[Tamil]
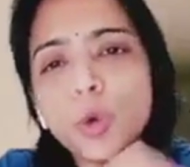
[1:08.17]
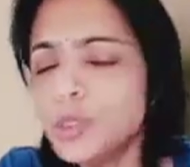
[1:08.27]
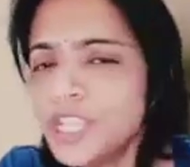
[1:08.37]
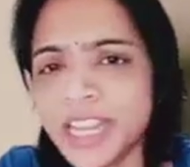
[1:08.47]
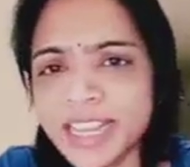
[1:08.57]

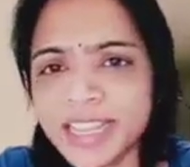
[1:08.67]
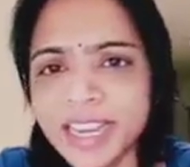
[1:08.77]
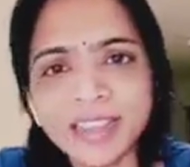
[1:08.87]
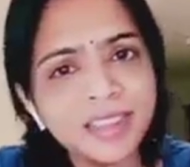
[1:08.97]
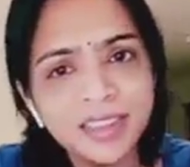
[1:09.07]
கொஞ்ச
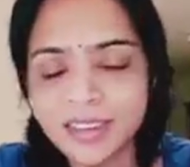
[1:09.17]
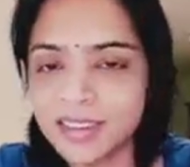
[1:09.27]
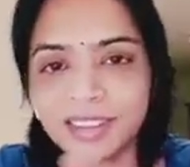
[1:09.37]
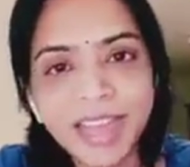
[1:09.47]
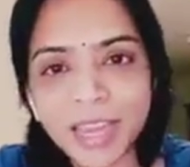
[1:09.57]
நேரத்தில்
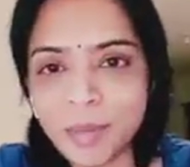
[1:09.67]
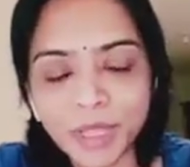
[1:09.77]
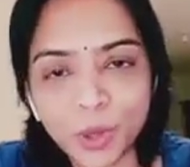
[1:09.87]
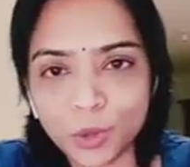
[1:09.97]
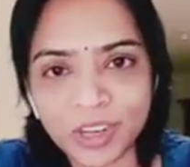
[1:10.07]
டயரை
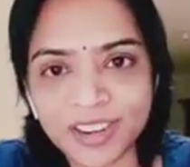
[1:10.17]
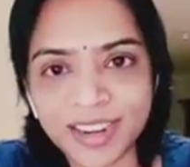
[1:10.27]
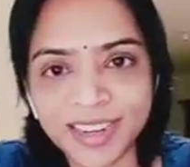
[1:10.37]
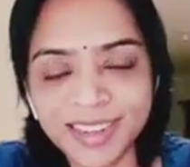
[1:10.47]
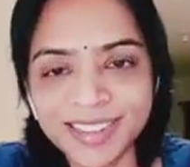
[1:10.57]
மாற்றி
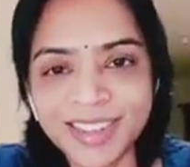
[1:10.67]
கொடுத்துடுறாரு